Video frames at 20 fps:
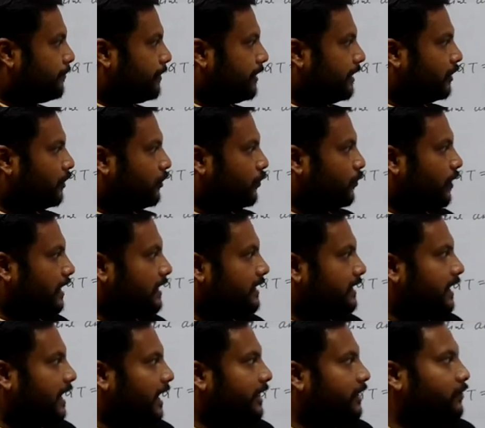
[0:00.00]
पी क्यू वाली
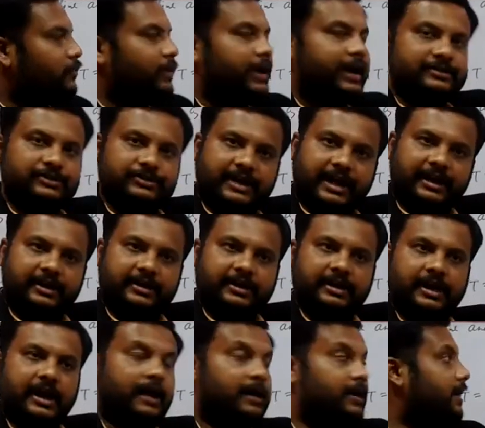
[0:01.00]
लाइन को एक्सटेंड
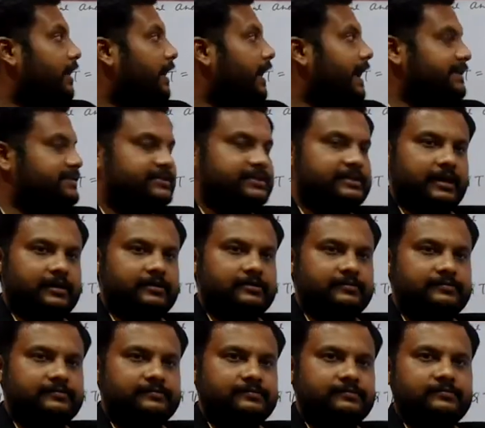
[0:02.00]
किया एस
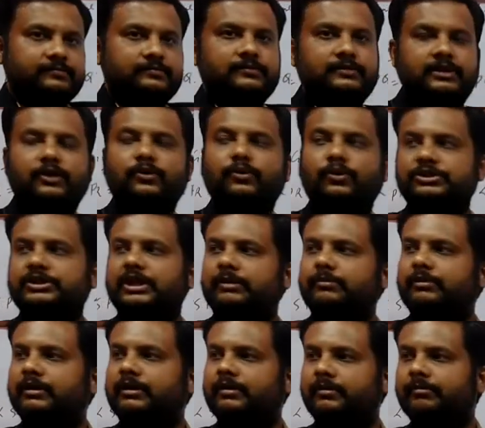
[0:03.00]
तक ये
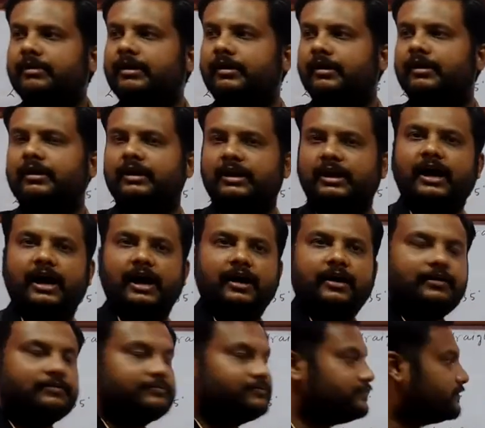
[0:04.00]
क्वेश्चन में लिखा है
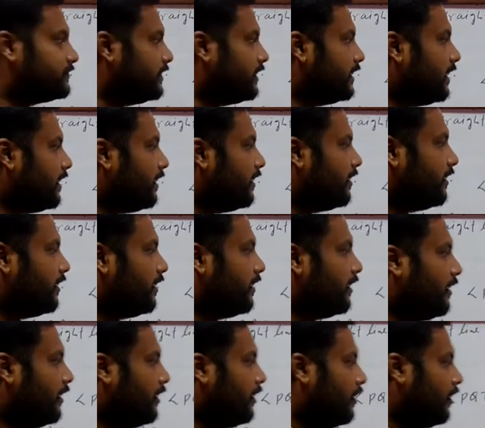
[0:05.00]
ना ठीक है
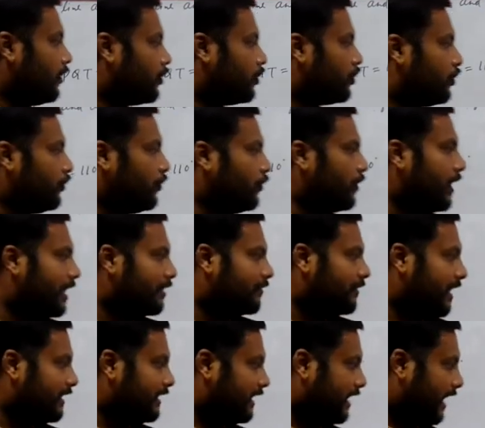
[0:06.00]
क्यू आर
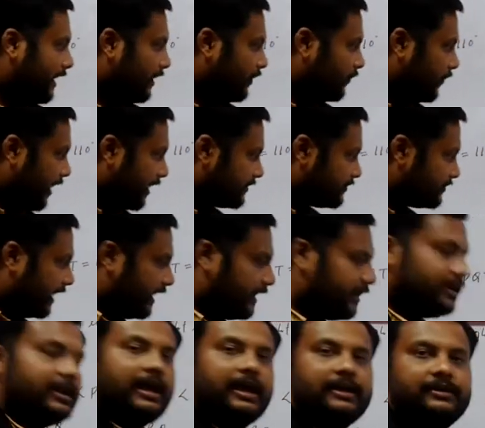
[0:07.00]
वाली लाइन को
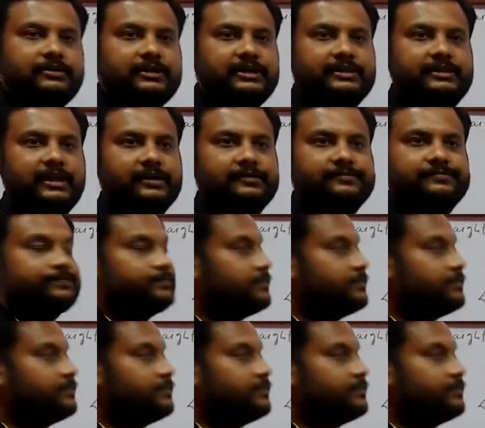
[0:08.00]
एक्सटेंड किया टी तक